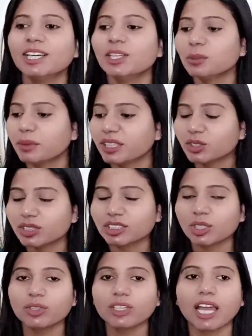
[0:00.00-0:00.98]
तो मैंने सोचा
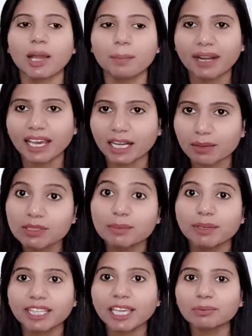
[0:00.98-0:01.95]
चलो यहाँ पर आराम से
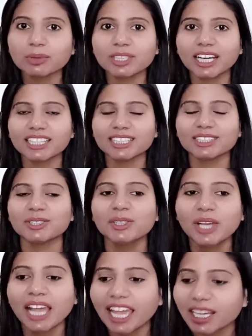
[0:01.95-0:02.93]
बैठ के आपको दिखा देती हूँ
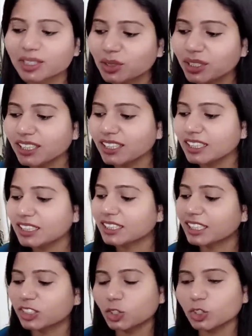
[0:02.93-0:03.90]
एक्चुअली
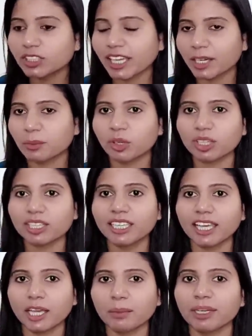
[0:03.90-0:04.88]
ये जो सारे प्रोडक्ट
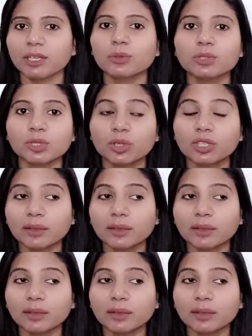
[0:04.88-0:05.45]
लिए हैं मैंने कुछ लोग